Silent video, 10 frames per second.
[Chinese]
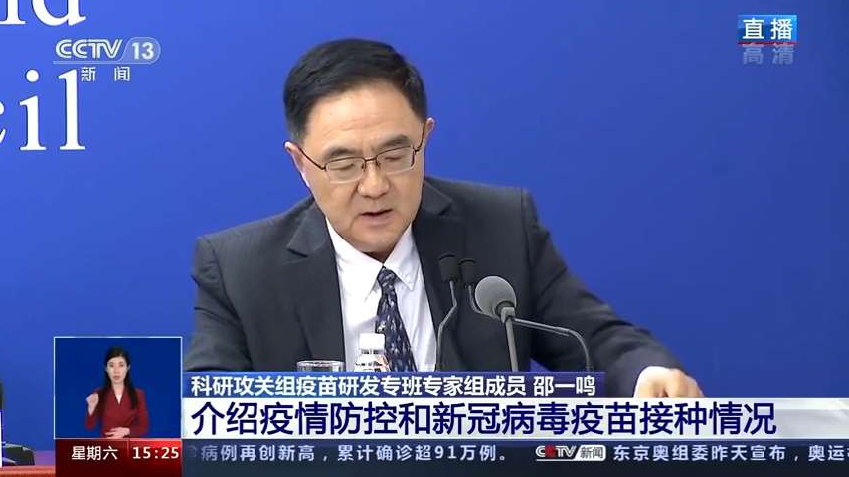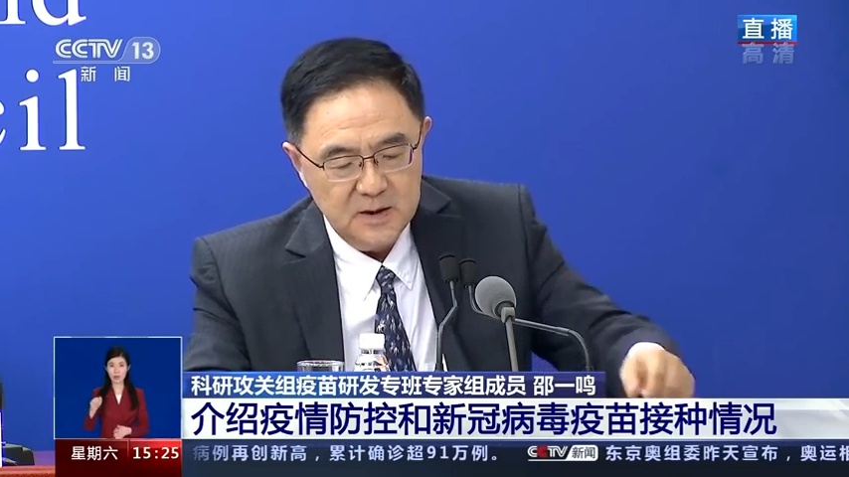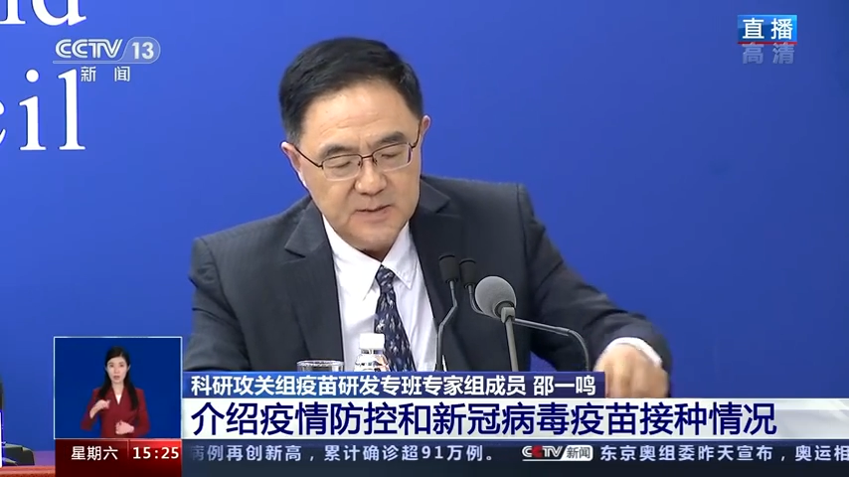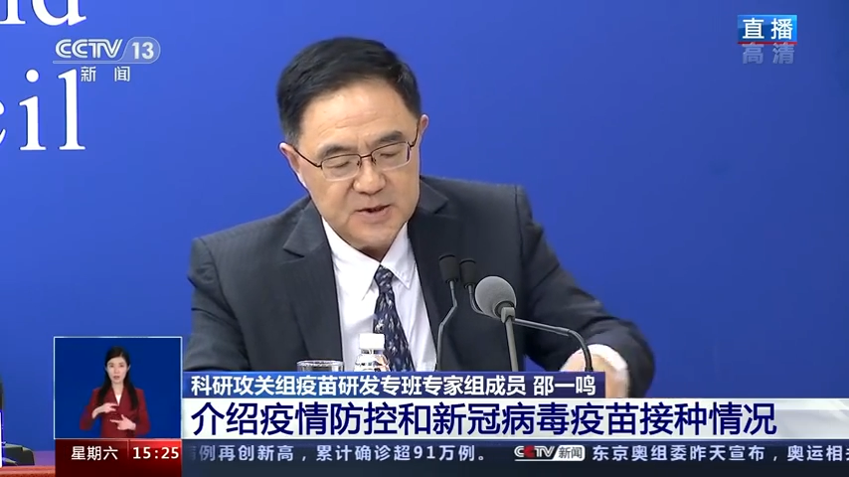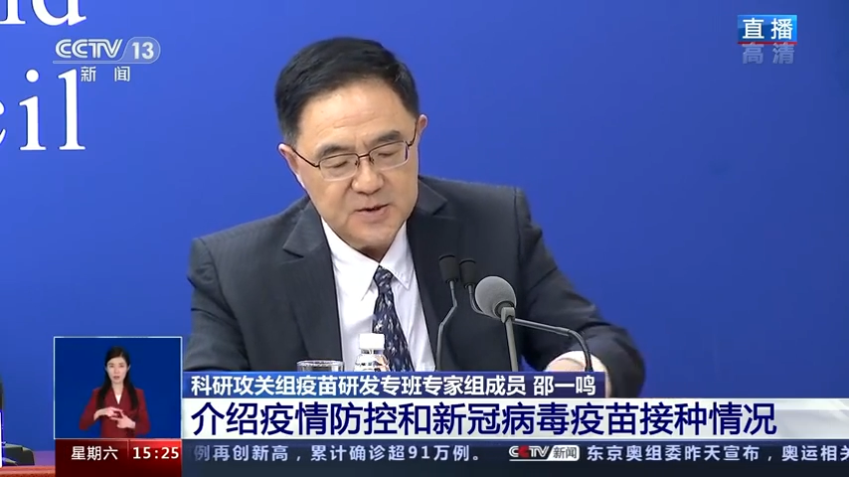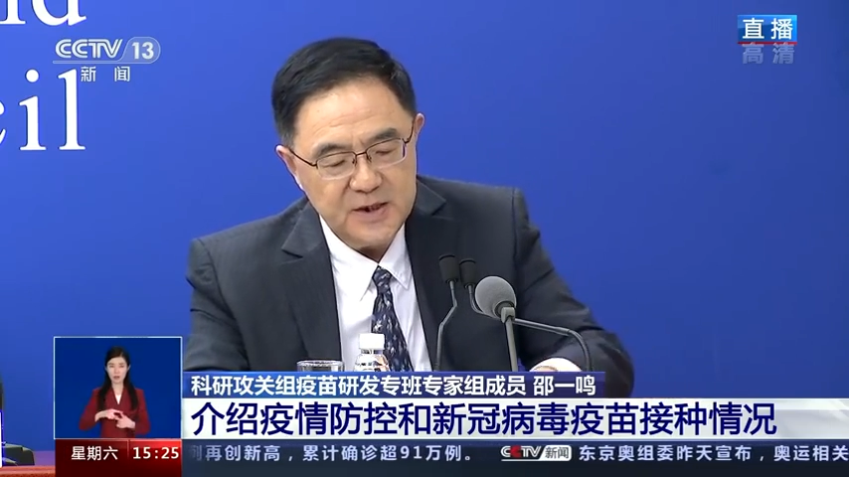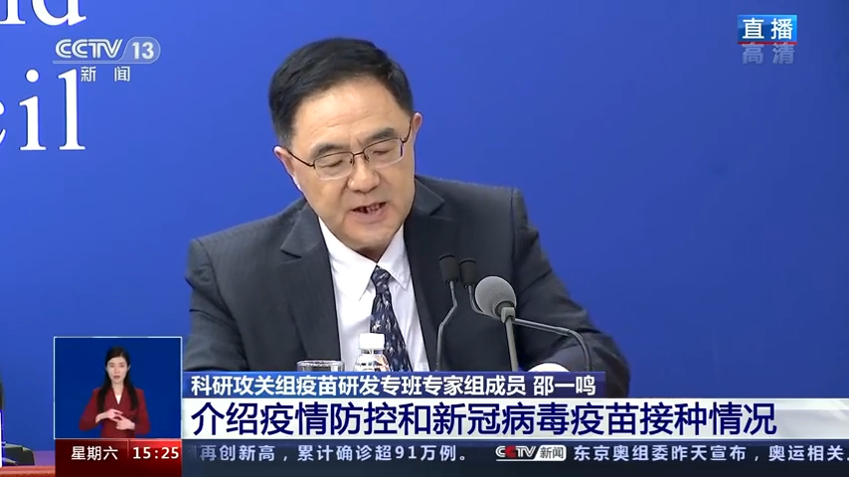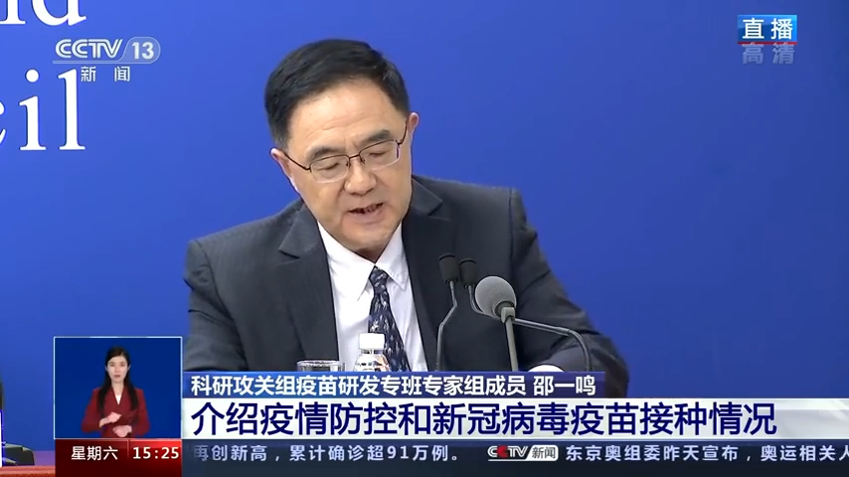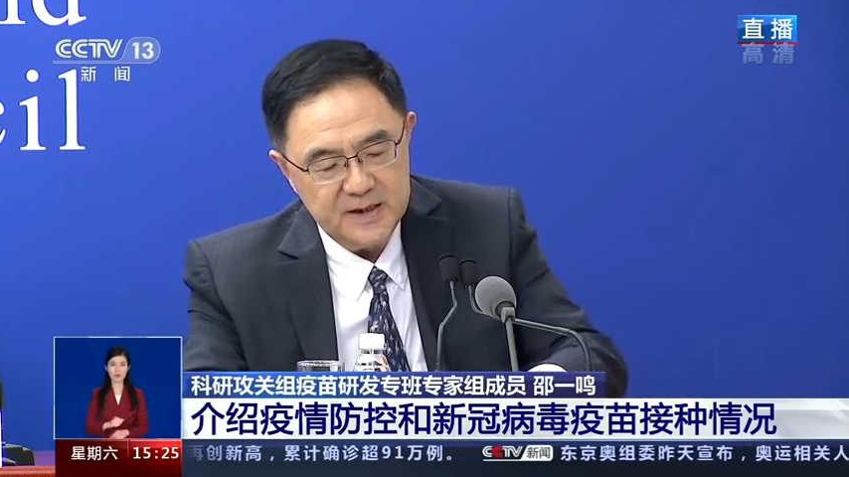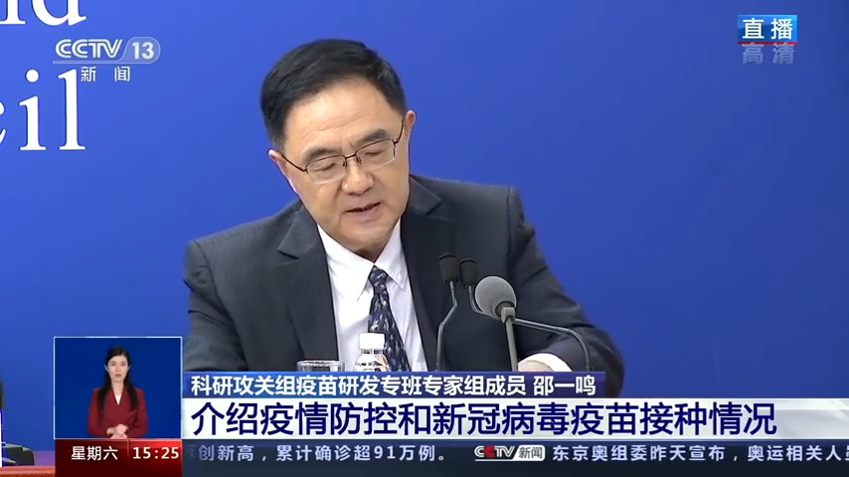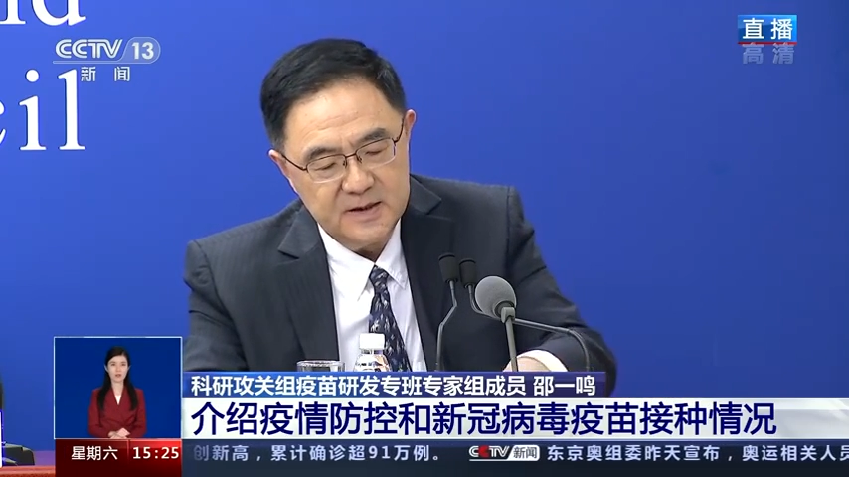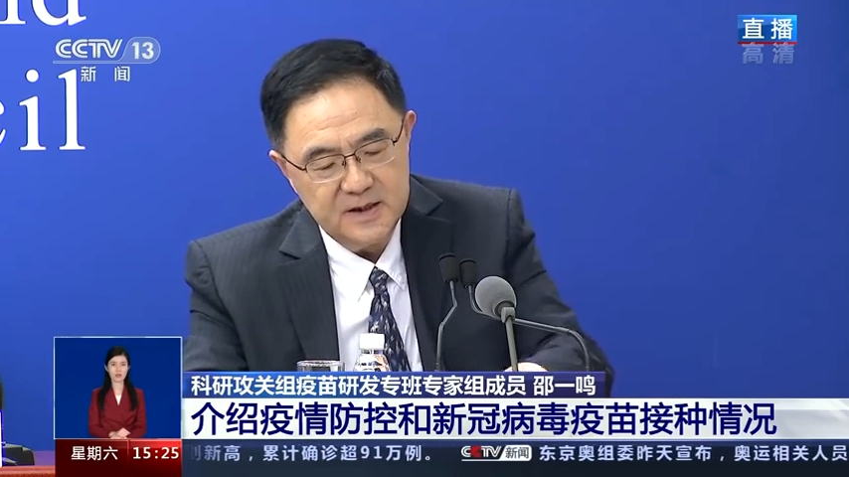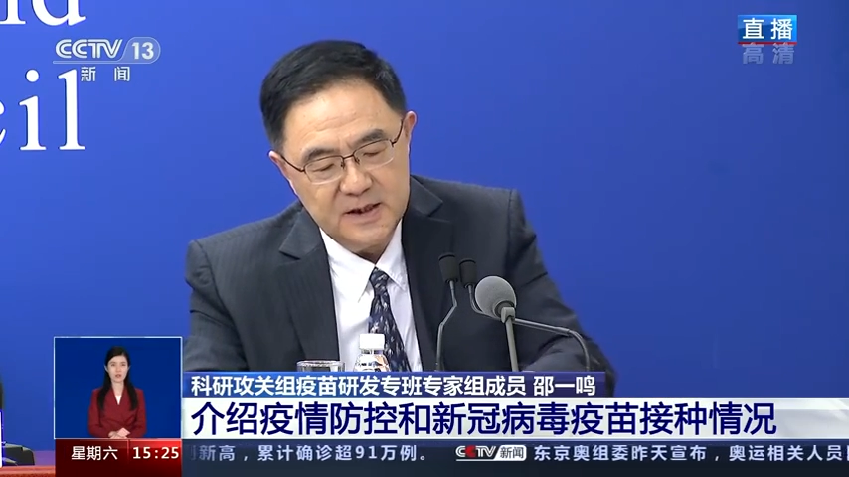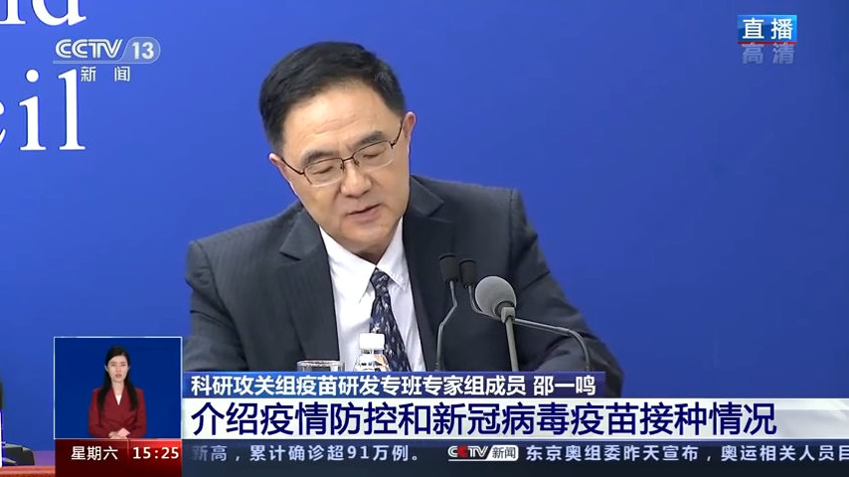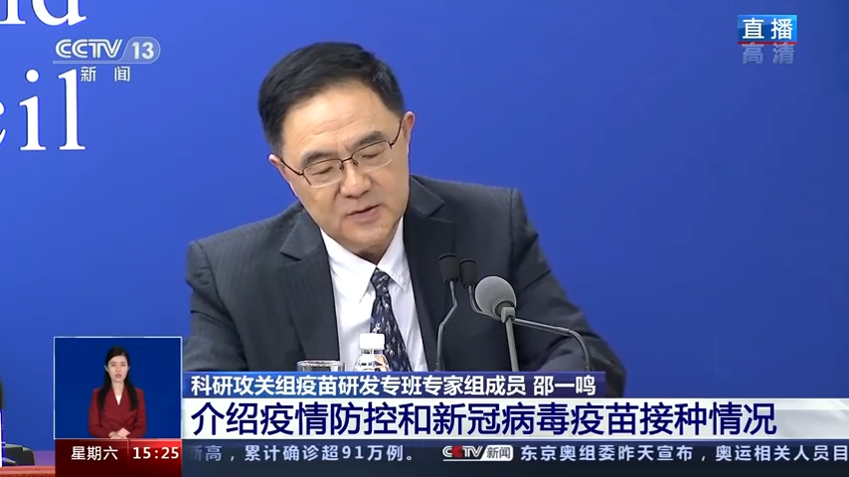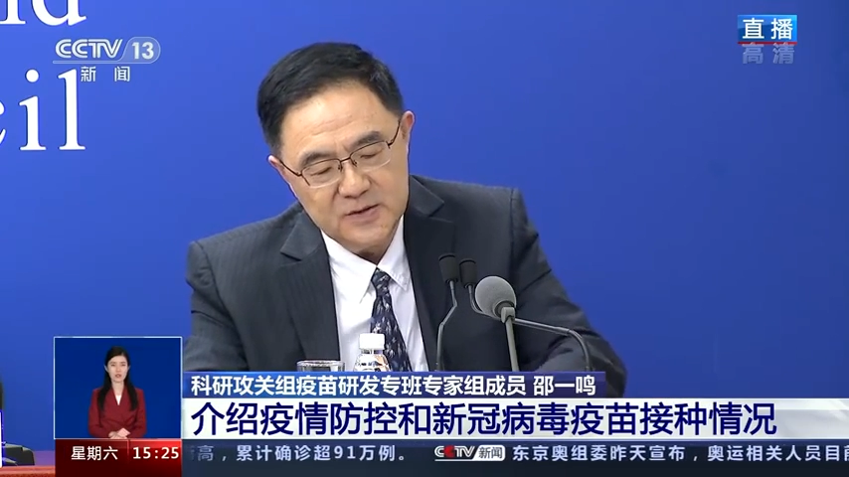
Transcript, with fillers: 那么虽然很多